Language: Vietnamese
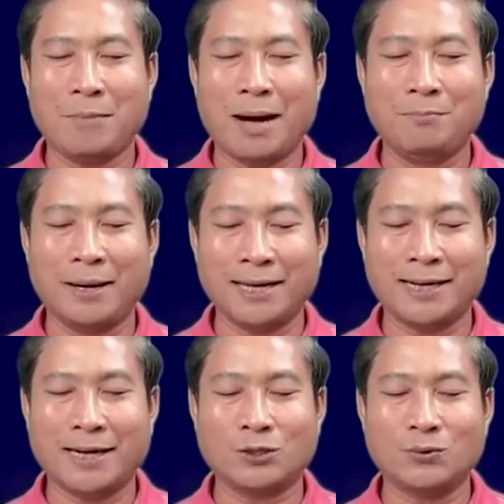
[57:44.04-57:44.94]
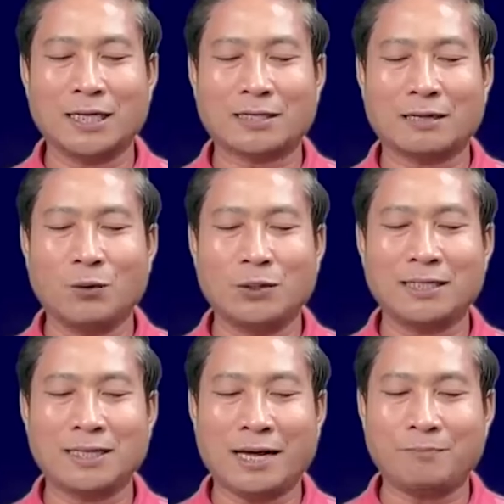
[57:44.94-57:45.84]
bà miền ở dụ chất
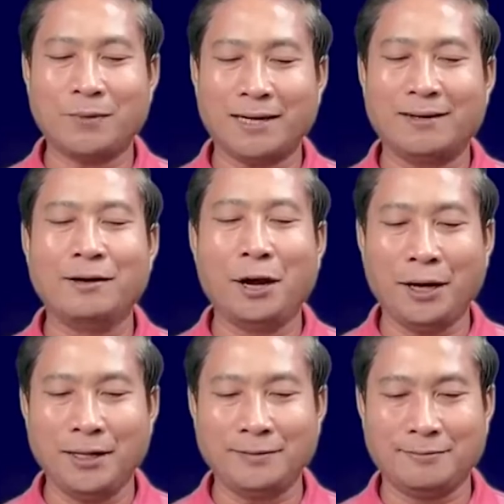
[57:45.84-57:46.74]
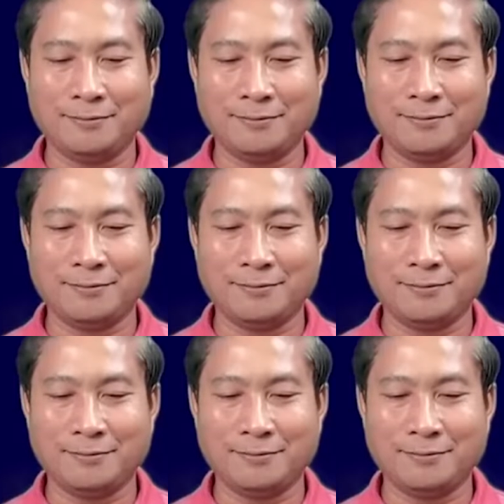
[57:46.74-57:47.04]
buôn cho năm đấy cứ hình